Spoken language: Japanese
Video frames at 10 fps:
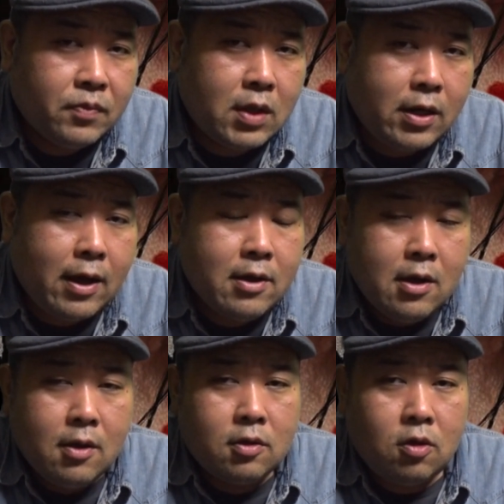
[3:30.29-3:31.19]
ただ、
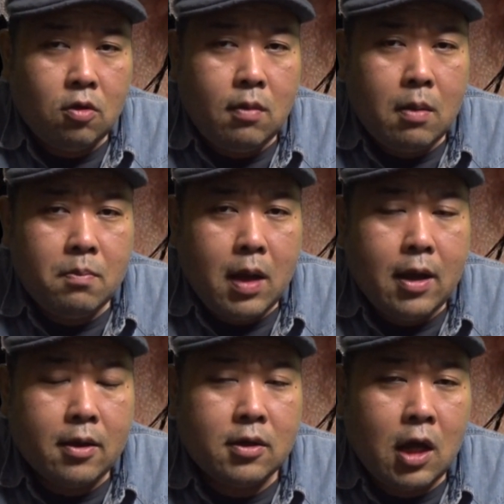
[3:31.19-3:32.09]
そのまん
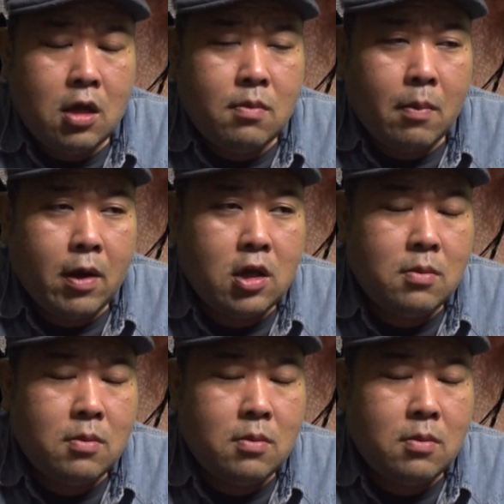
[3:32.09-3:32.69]
ま、ないまま、